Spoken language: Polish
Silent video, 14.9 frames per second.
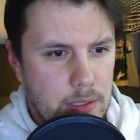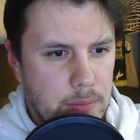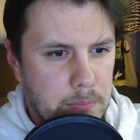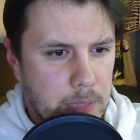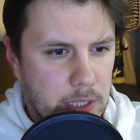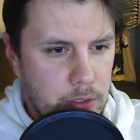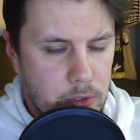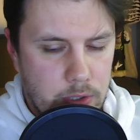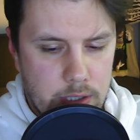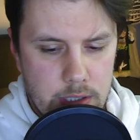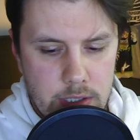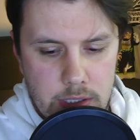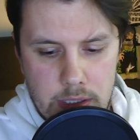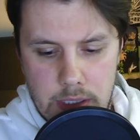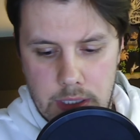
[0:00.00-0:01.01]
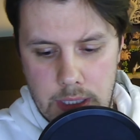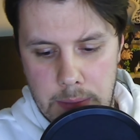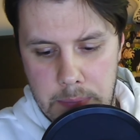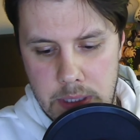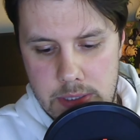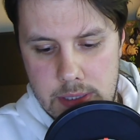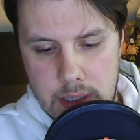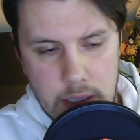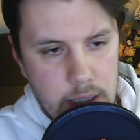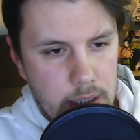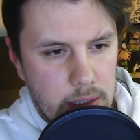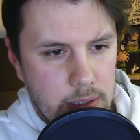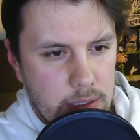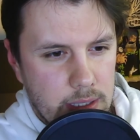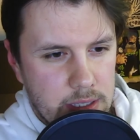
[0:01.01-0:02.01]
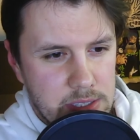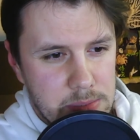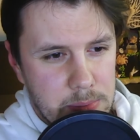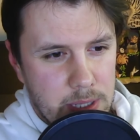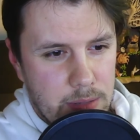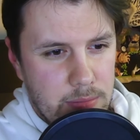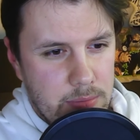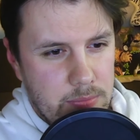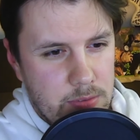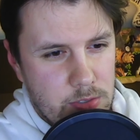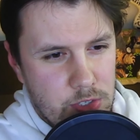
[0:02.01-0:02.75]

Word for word: Majorkę, Ibizę i inne takie sprawy.